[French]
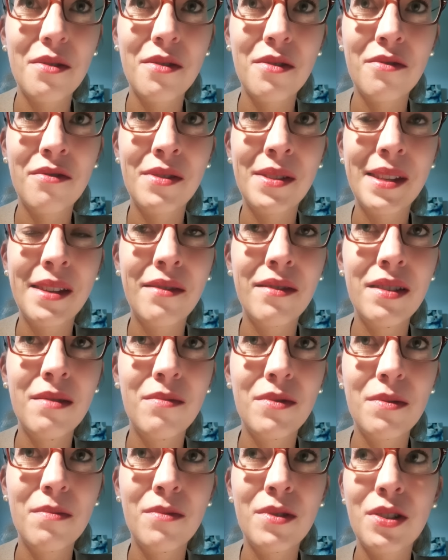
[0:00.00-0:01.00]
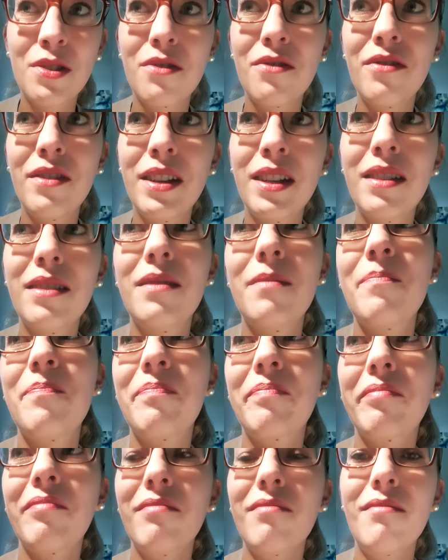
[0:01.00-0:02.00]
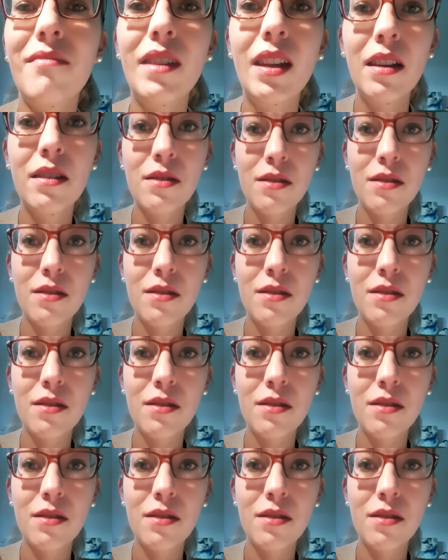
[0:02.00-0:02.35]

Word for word: vous savez, moi je fais euh,